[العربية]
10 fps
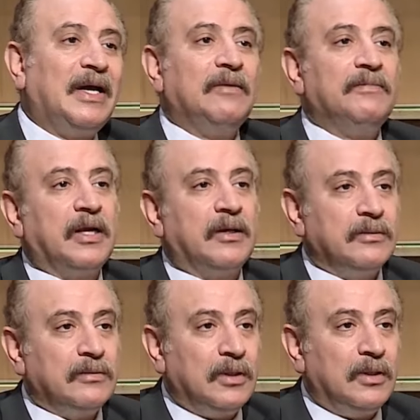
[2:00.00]
الامريكان
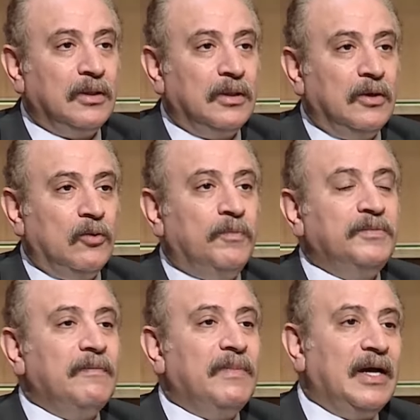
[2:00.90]
م.
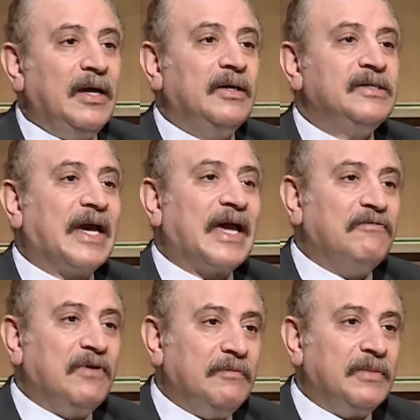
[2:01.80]
وبتبقى
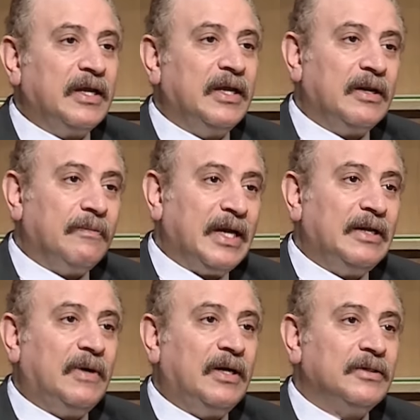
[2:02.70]
سخافه امريكيه انا
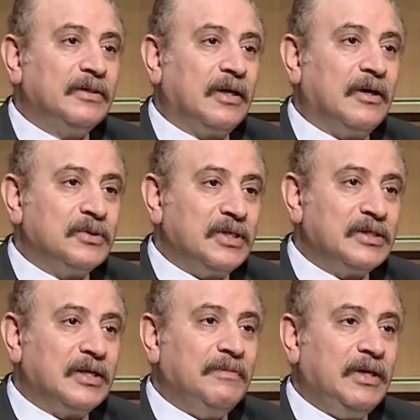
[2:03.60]
بكلم حضرتك
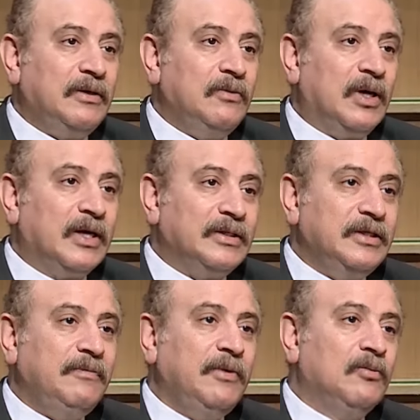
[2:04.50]
كاستاذ جامعي
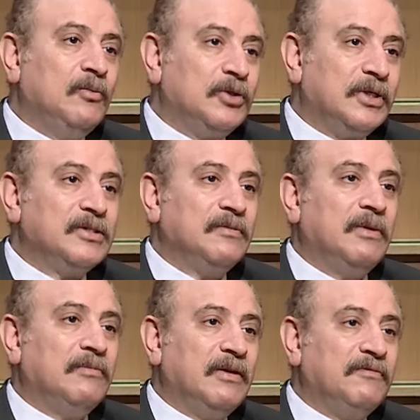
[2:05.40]
واكاديمي ومختص
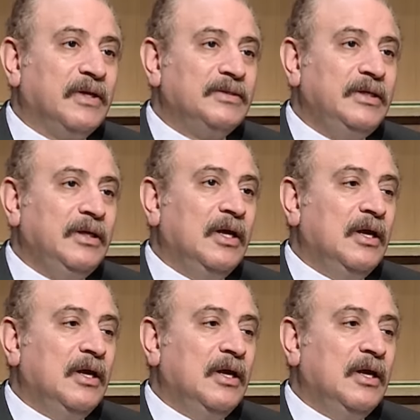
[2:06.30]
بالملفات دي